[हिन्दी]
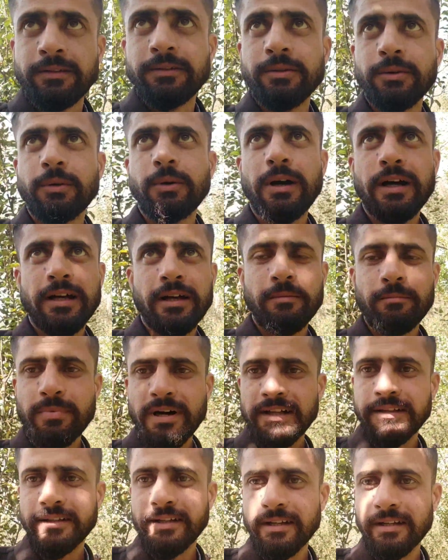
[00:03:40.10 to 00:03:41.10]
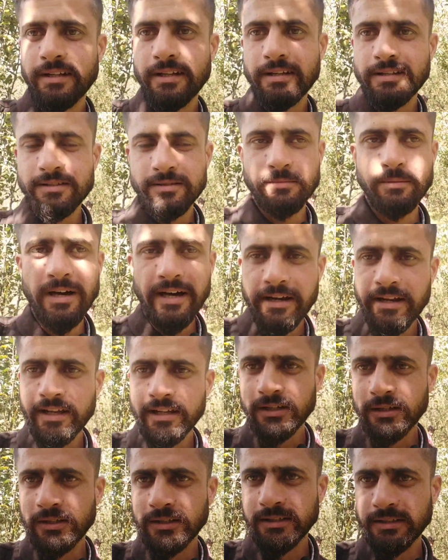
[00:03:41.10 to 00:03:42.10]
तो आगे हम बात करेंगे इस बार
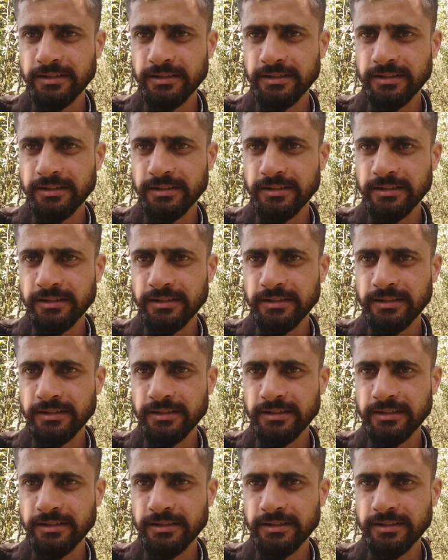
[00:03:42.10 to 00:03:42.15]
एक